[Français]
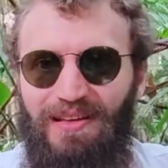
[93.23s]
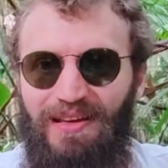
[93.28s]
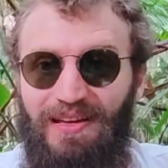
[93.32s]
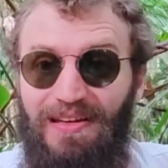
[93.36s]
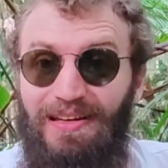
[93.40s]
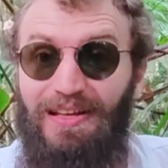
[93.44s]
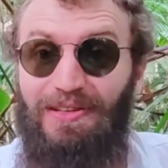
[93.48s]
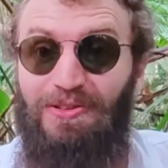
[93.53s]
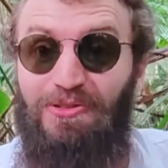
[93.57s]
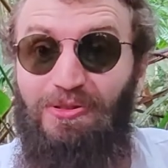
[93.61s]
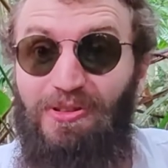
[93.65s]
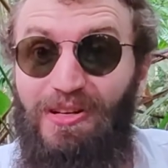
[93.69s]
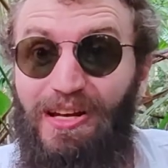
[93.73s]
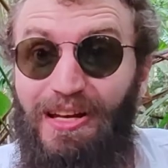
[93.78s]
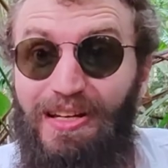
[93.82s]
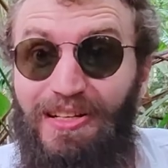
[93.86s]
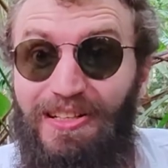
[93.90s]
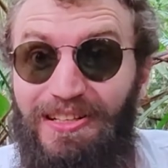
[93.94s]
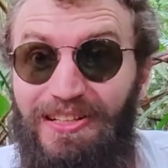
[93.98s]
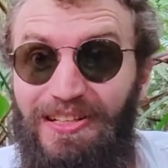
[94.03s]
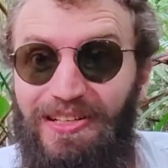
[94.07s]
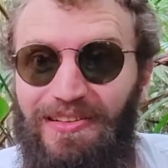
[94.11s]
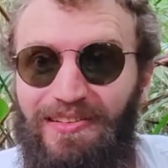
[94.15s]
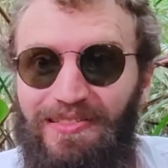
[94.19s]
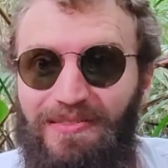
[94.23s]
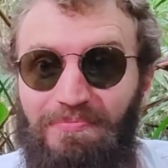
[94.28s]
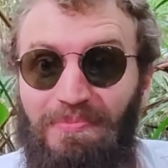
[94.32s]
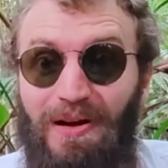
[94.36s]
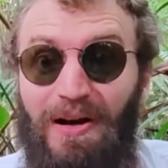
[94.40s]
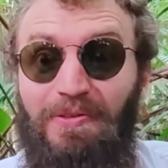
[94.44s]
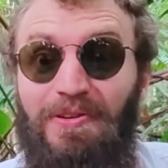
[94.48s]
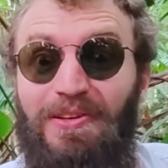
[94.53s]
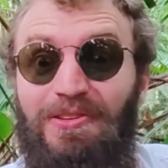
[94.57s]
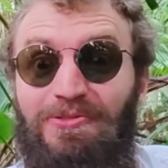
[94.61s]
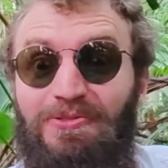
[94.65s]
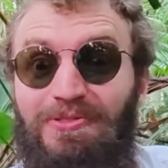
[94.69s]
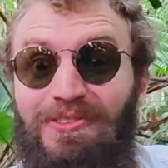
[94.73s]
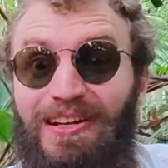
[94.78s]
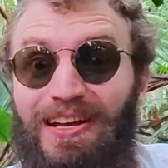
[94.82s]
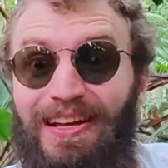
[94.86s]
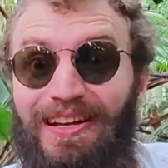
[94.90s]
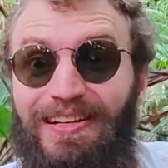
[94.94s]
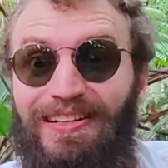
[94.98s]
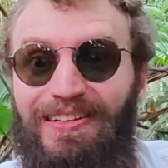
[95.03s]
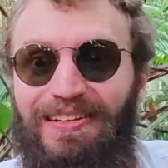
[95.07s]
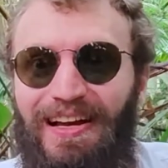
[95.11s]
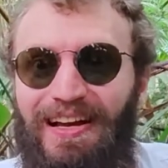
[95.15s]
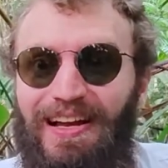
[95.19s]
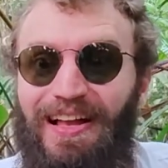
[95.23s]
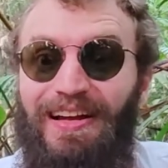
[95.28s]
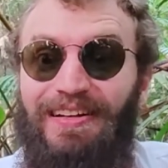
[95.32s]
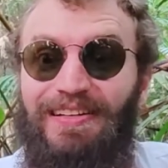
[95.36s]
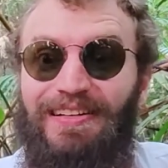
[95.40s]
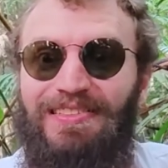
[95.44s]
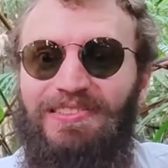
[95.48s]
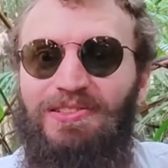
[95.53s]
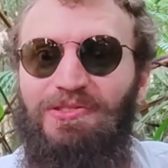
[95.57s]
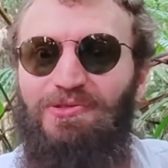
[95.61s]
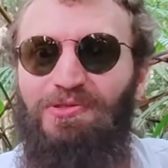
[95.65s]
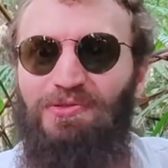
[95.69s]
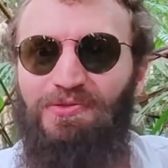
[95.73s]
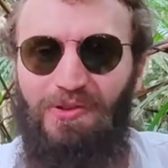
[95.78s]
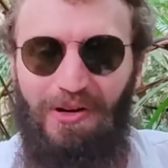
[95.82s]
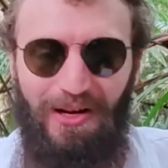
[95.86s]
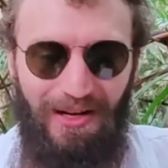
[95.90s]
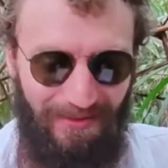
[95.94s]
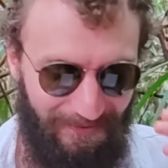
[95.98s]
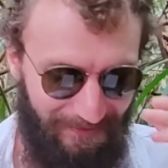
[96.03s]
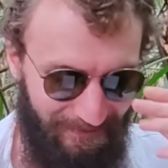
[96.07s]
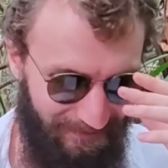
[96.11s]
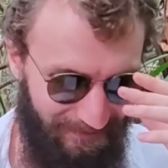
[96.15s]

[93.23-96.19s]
Et là, tu cliques. Bah oui, tu cliques. Et là, qu'est-ce que tu vois?